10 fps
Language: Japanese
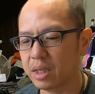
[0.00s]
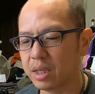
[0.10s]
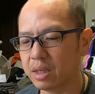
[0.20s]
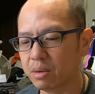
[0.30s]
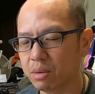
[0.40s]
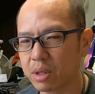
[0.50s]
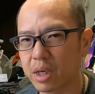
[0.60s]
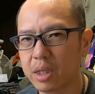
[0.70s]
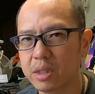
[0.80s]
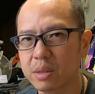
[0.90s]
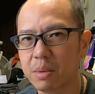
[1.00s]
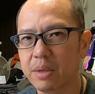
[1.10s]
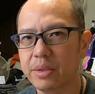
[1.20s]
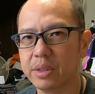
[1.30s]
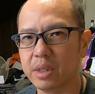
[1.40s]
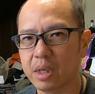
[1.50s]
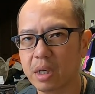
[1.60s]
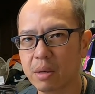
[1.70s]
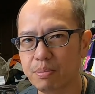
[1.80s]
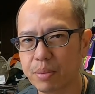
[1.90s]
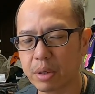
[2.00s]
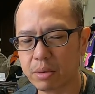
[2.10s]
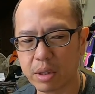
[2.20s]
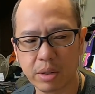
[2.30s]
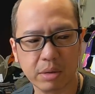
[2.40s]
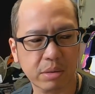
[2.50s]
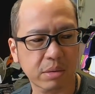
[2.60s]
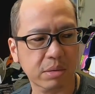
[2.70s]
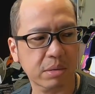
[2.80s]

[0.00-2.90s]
円、合計 12,800 円です。